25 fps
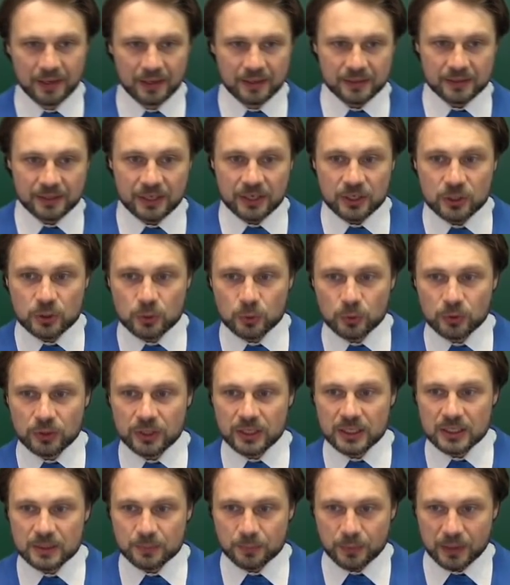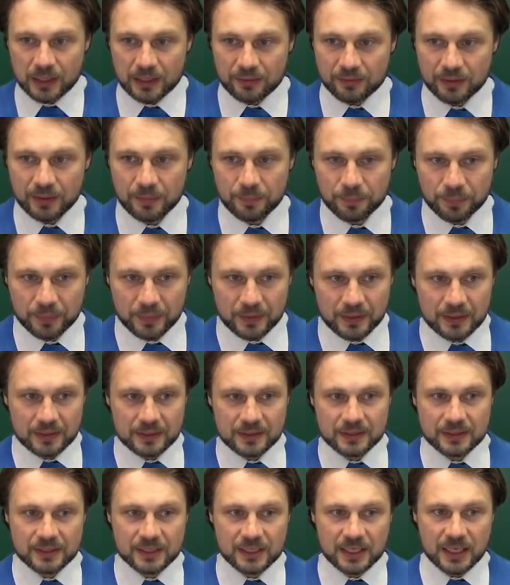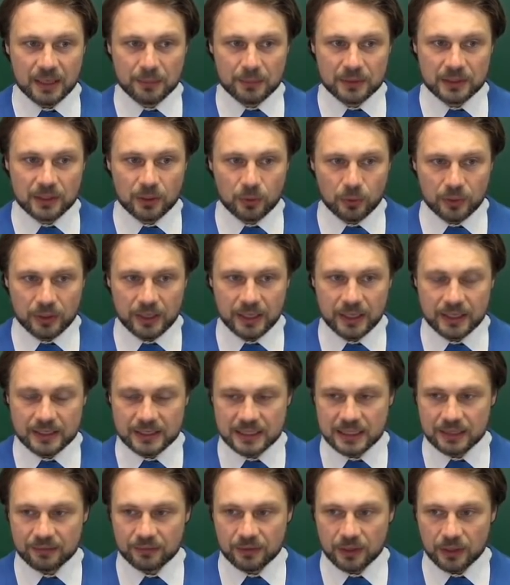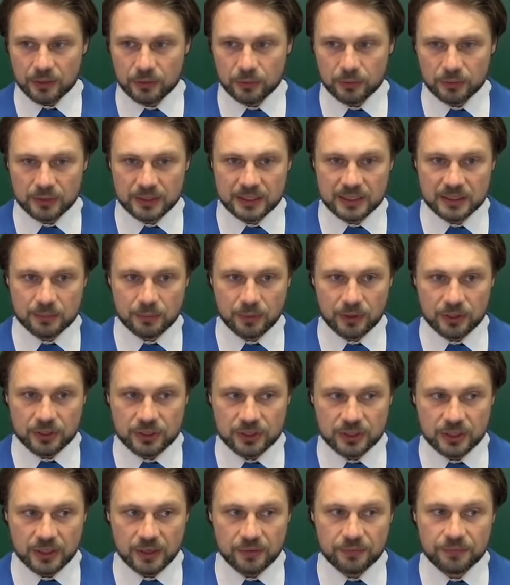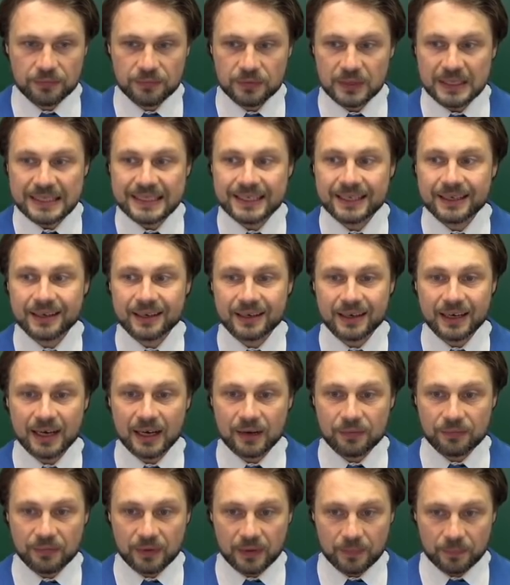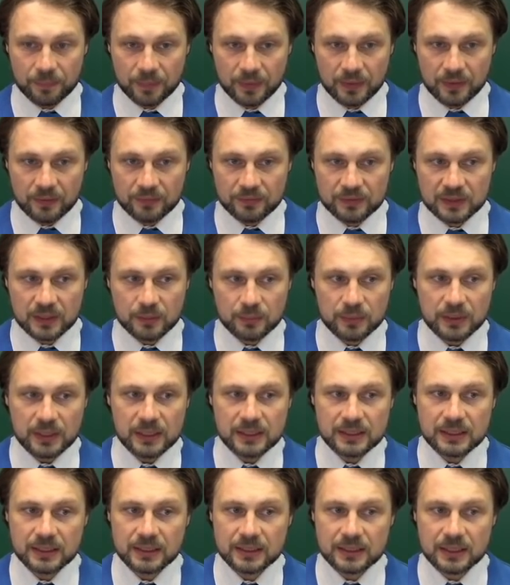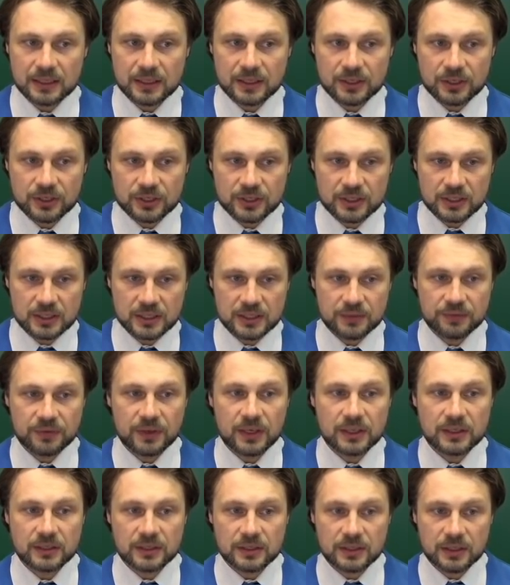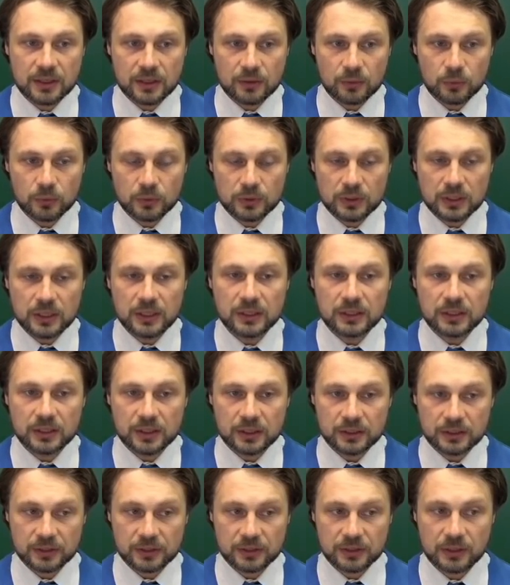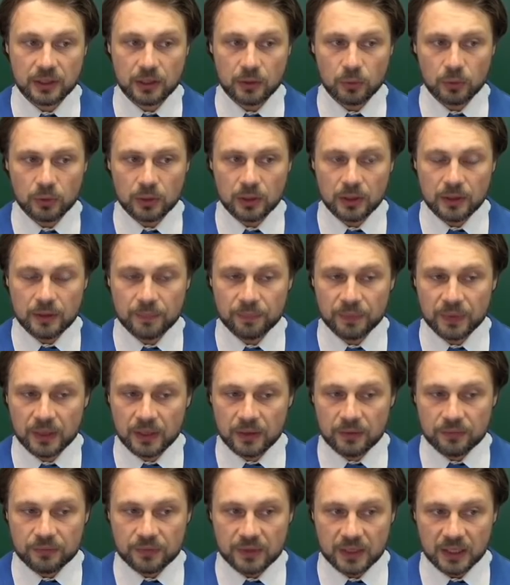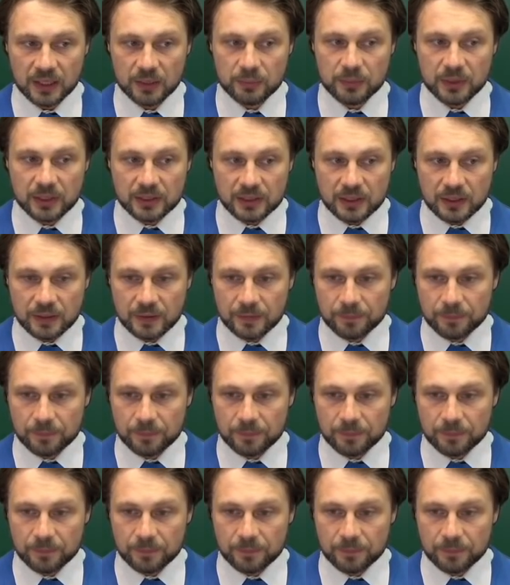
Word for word: на рисунке справа схема дорог Энского района изображена в виде графа. В таблице содержатся сведения о длинах этих дорог в километрах.